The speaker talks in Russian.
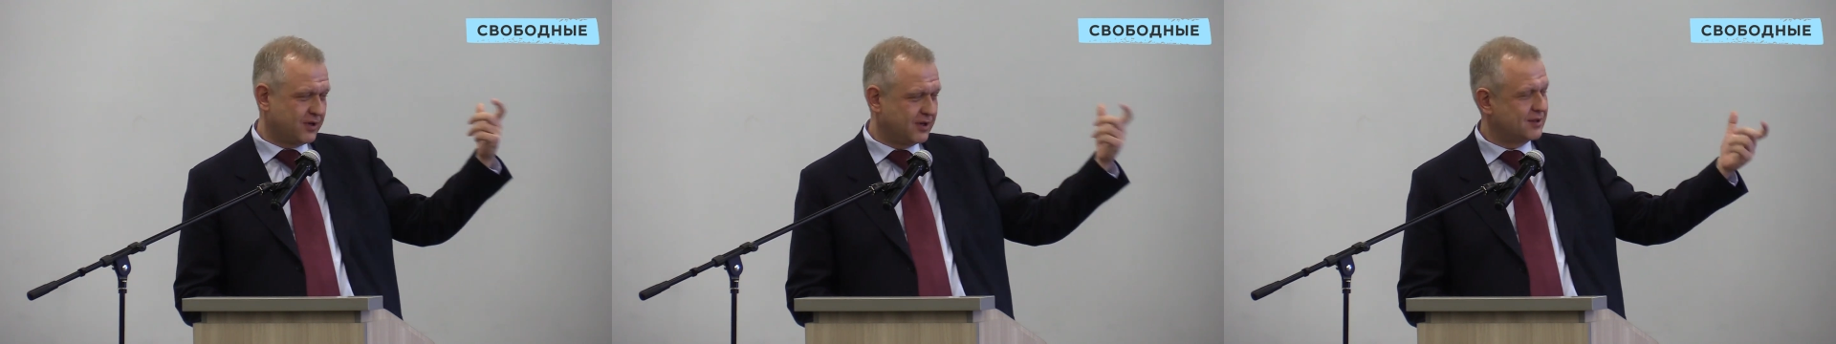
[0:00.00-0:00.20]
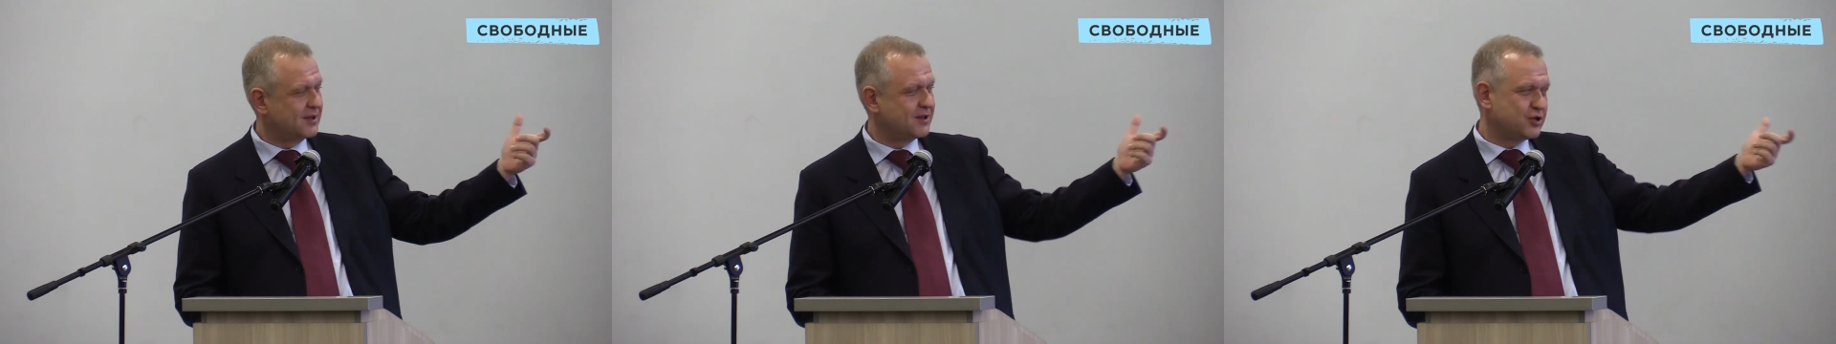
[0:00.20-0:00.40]
и
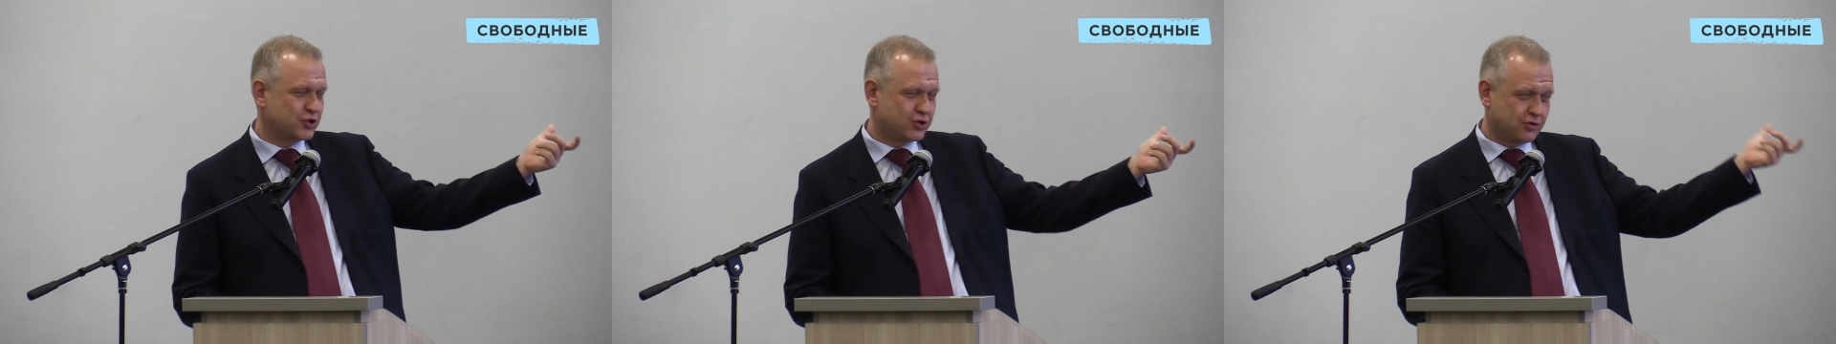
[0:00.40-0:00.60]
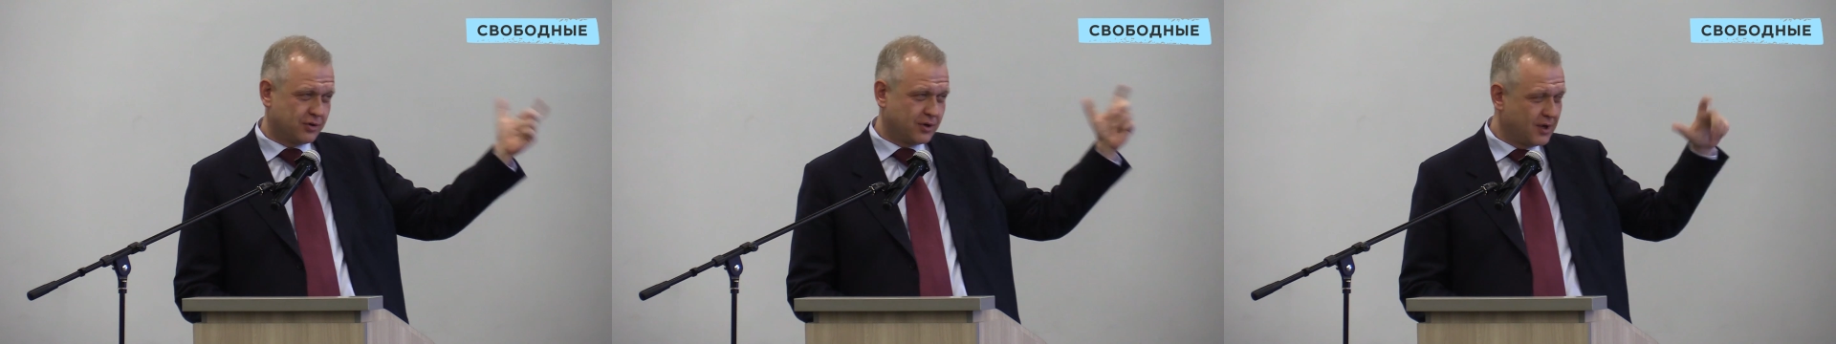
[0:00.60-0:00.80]
это
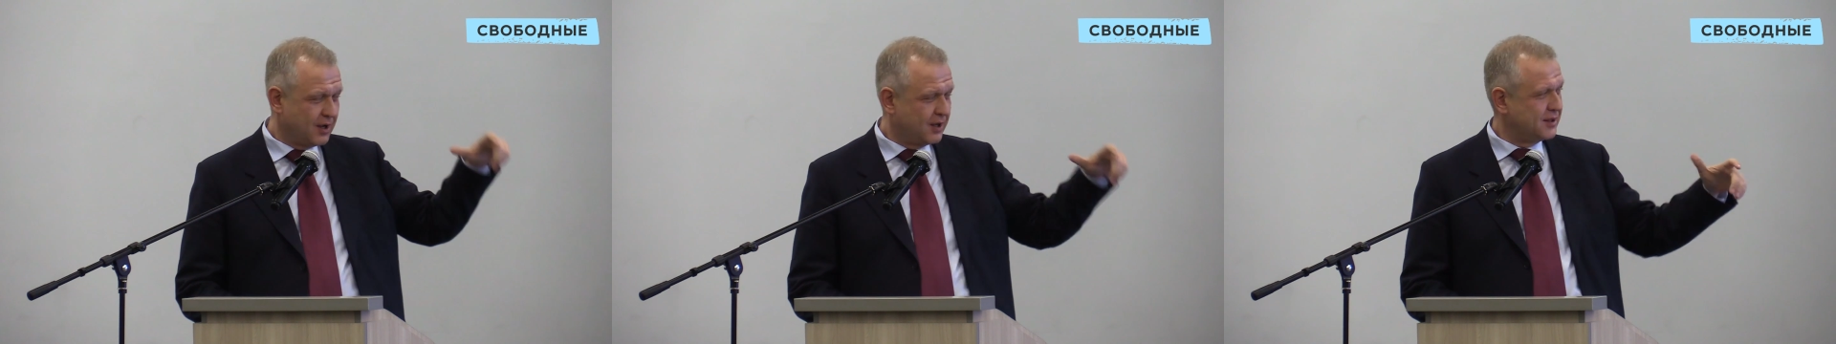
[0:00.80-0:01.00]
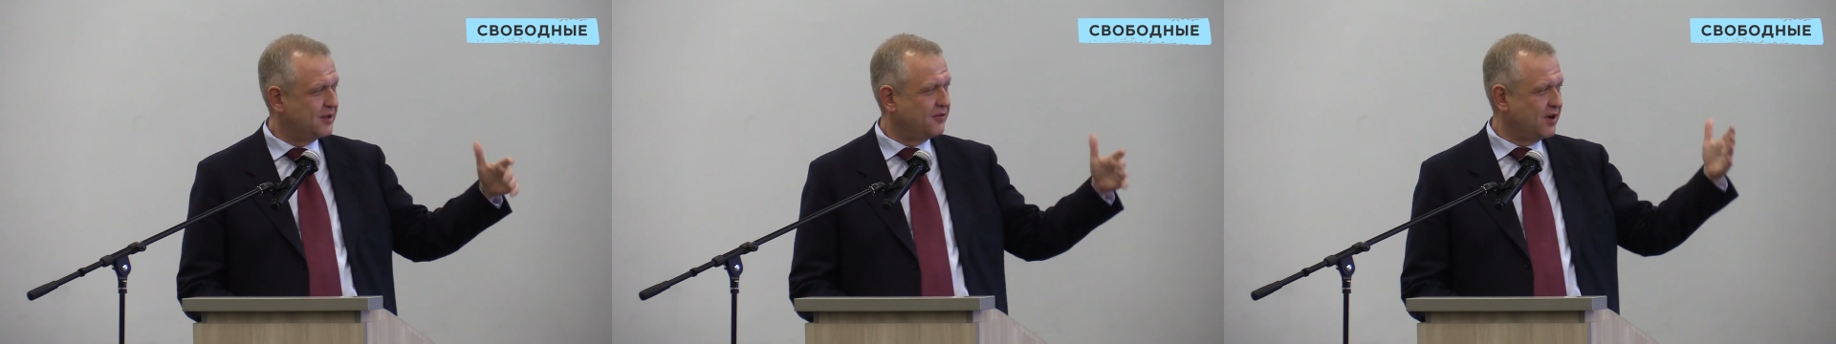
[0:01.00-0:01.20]
еще
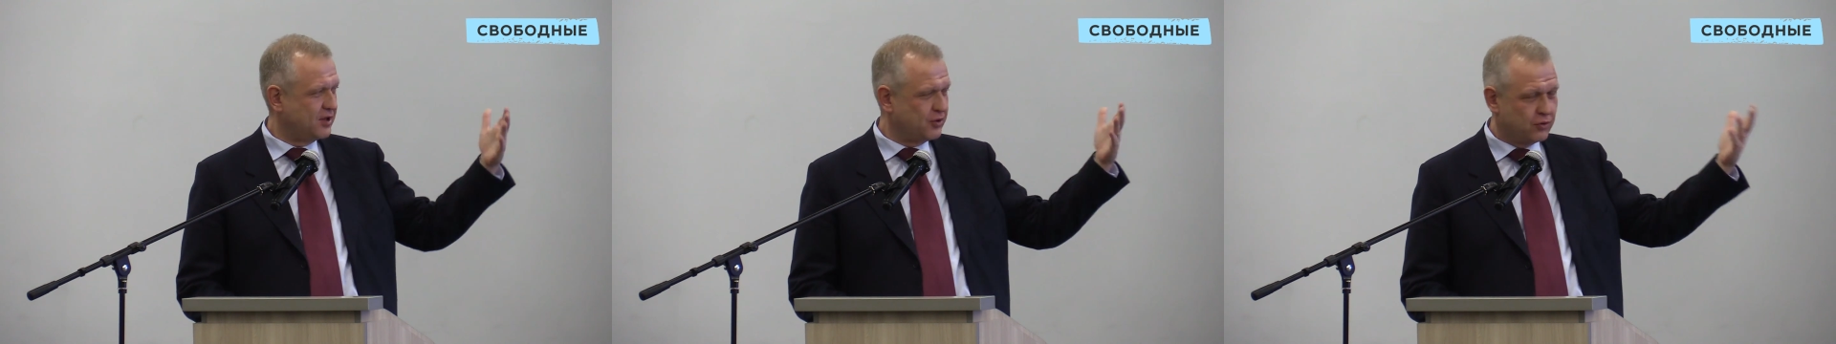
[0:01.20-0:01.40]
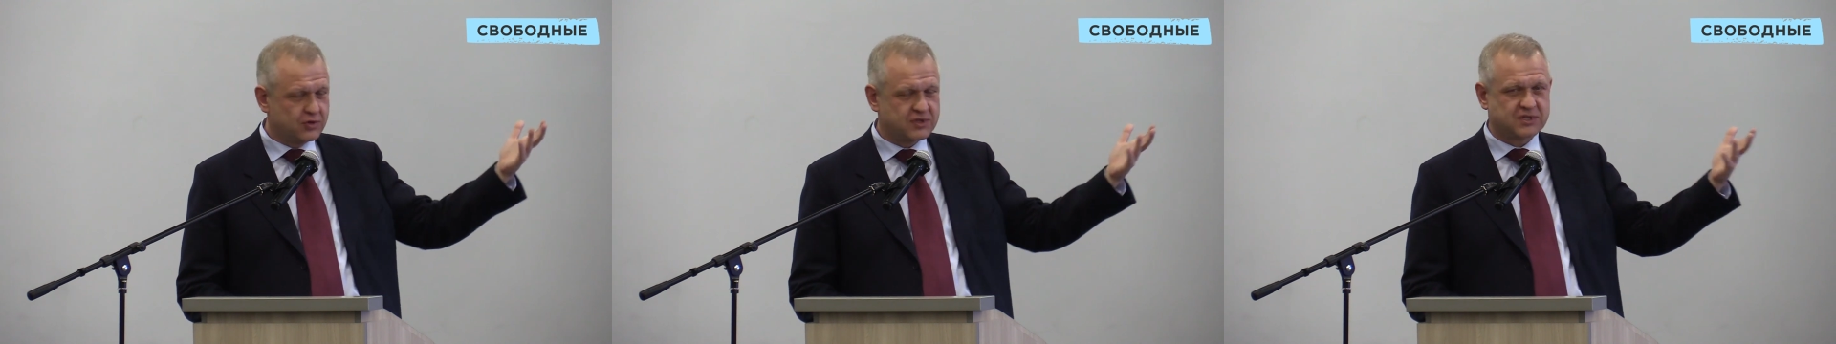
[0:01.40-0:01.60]

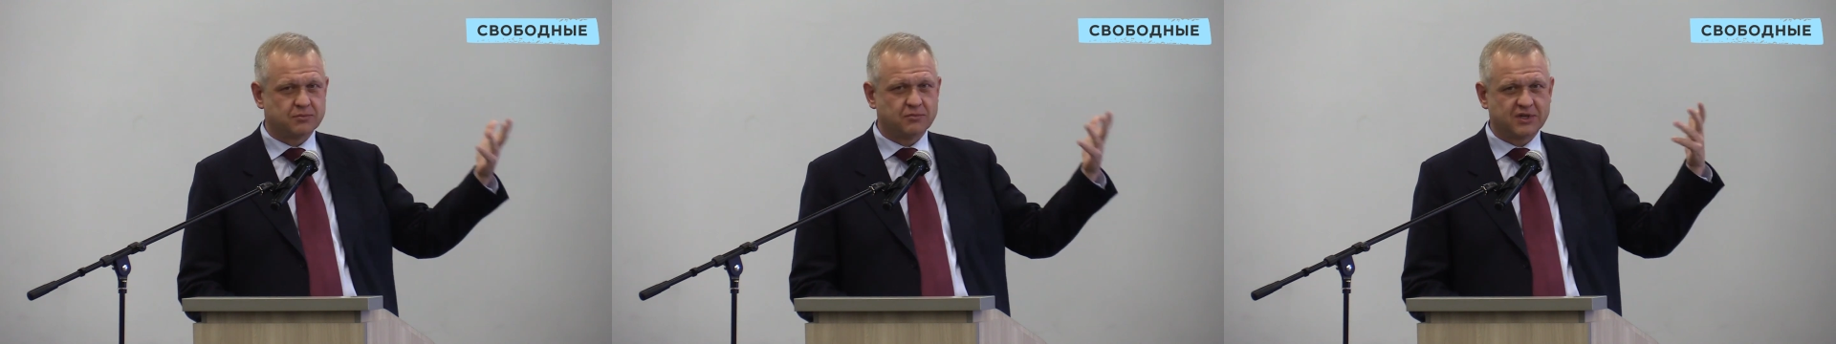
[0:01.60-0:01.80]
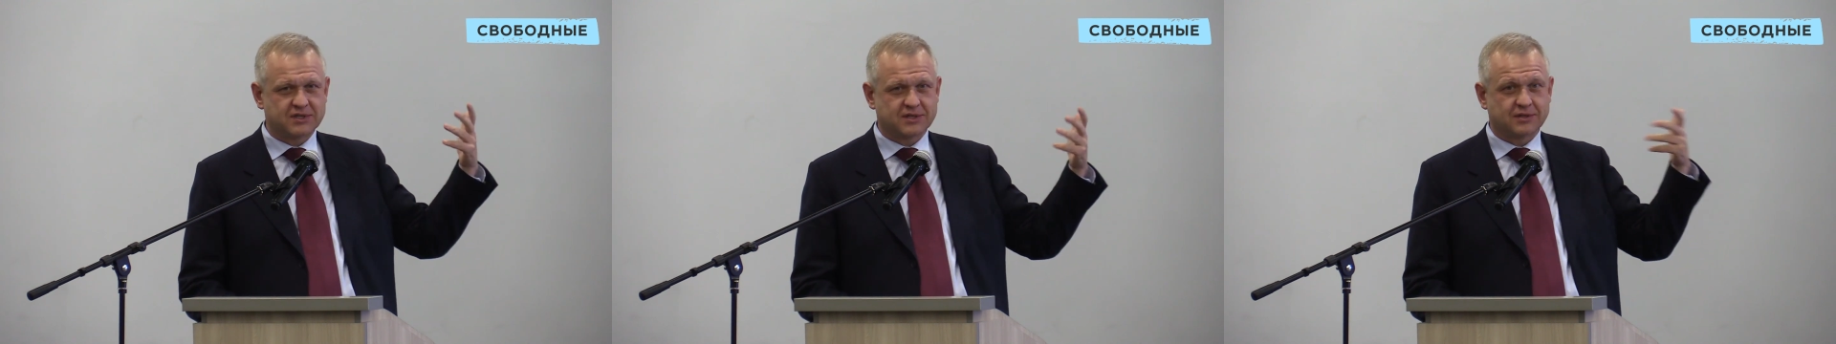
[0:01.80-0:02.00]
двойной
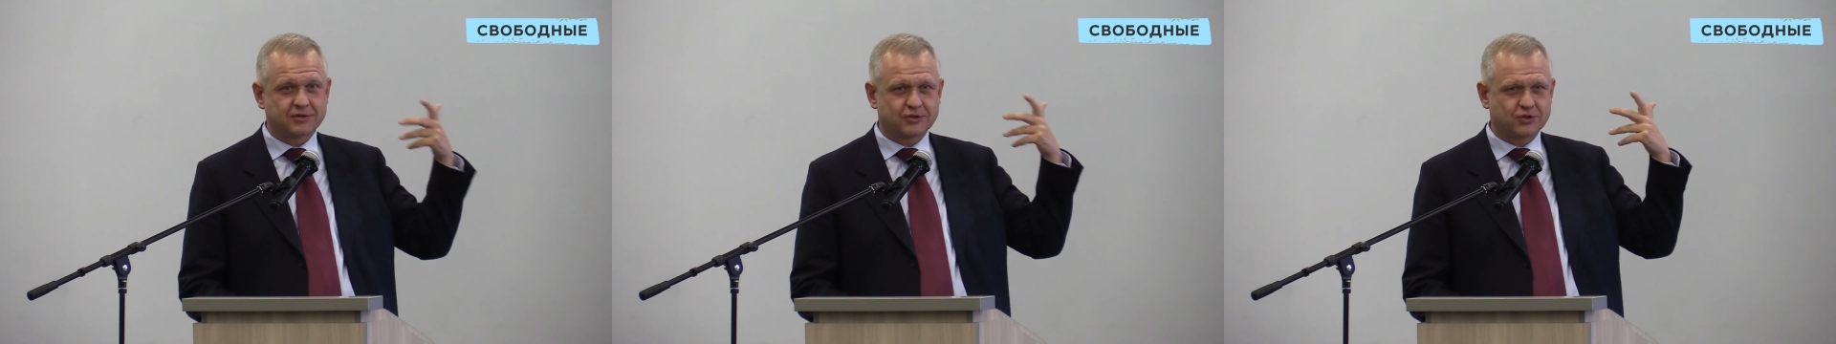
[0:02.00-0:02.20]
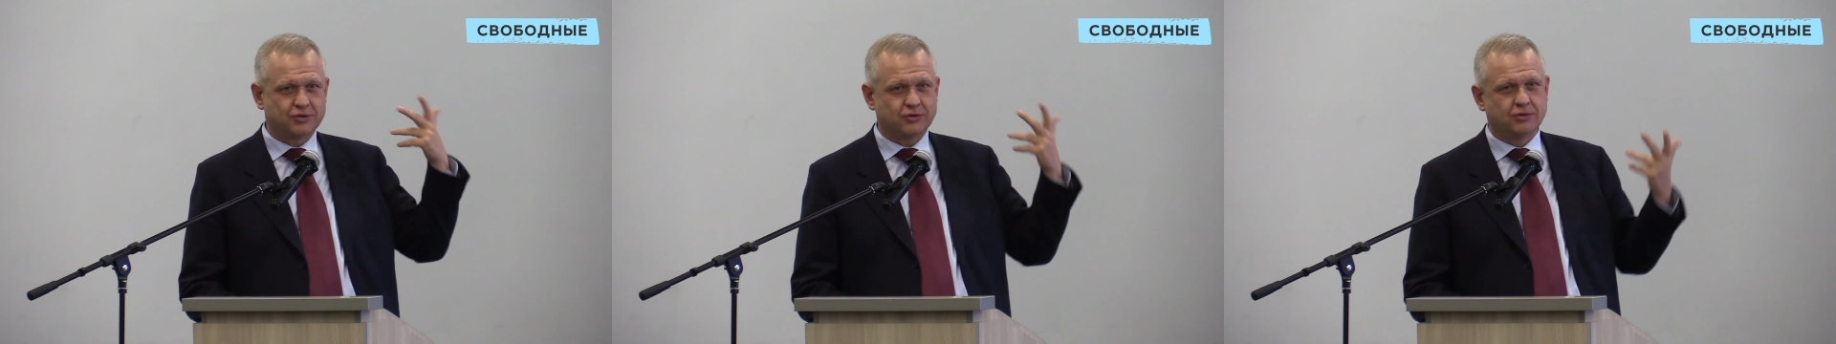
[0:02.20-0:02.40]
смысл,
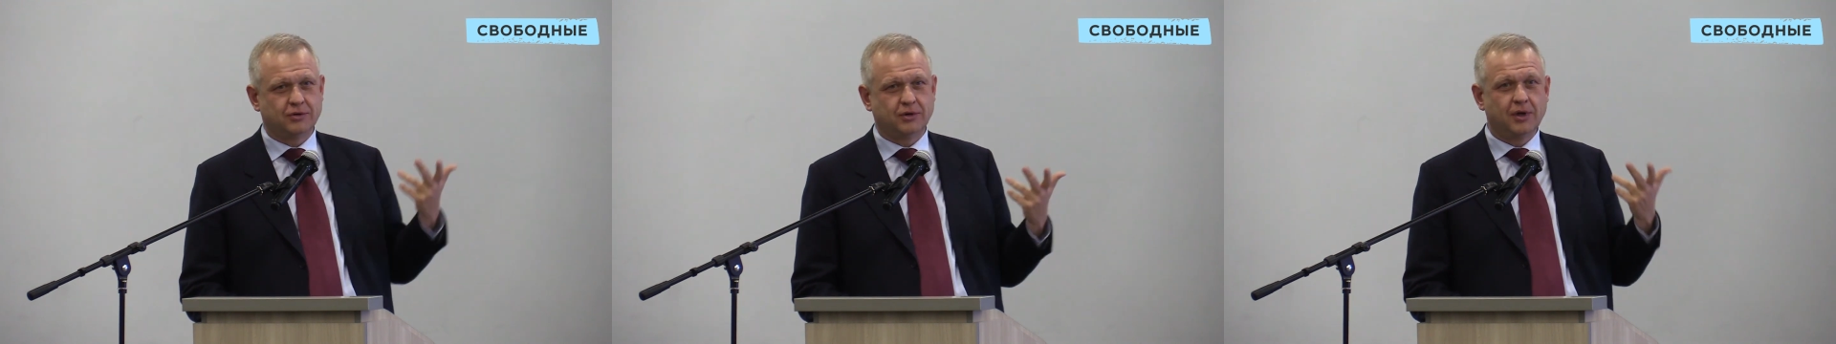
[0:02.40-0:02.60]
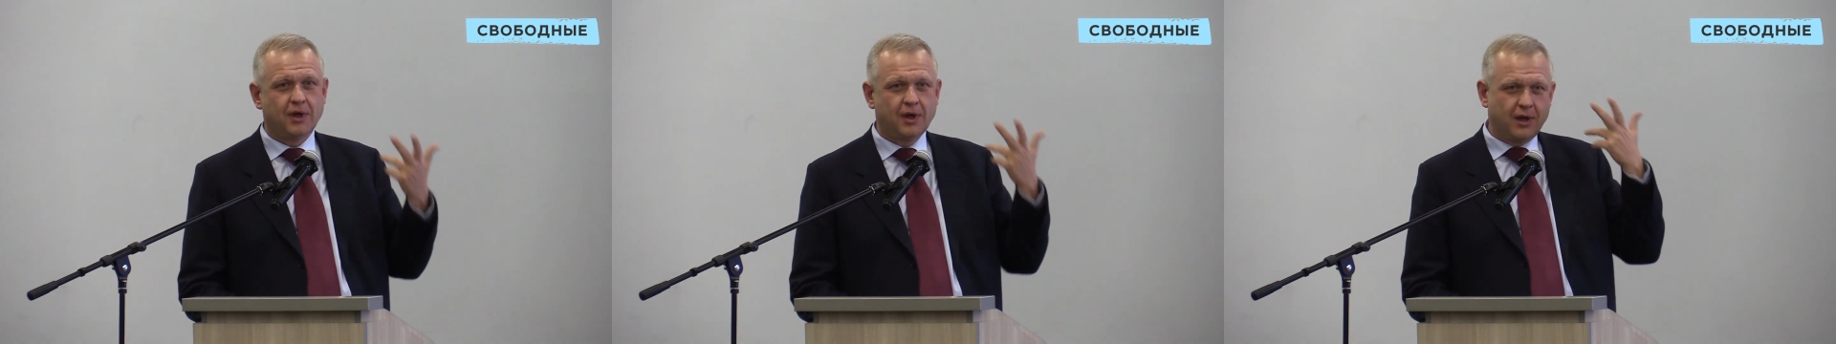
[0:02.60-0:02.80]

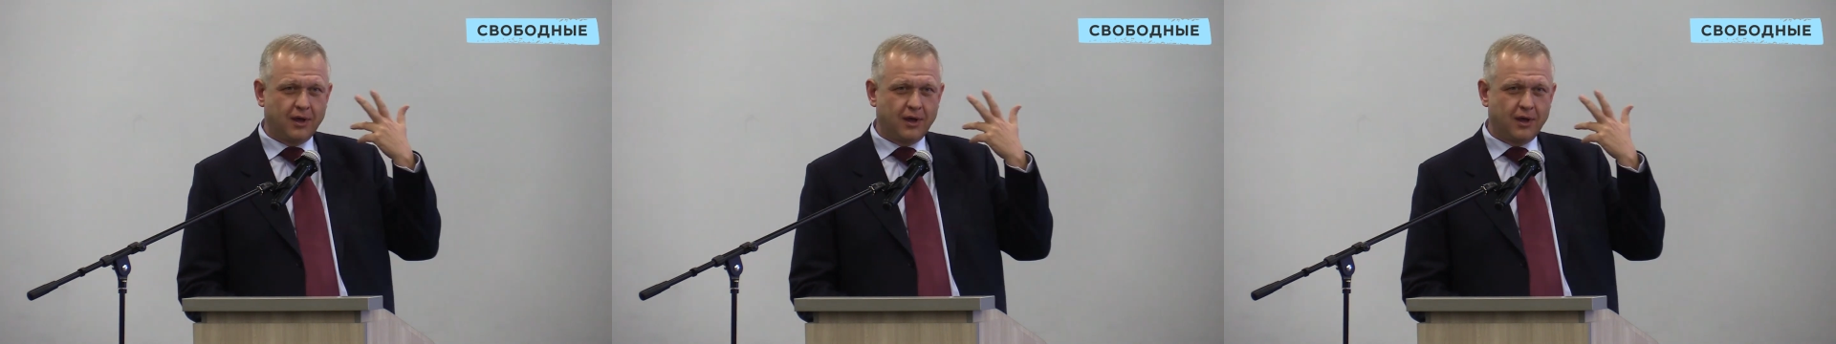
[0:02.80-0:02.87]
что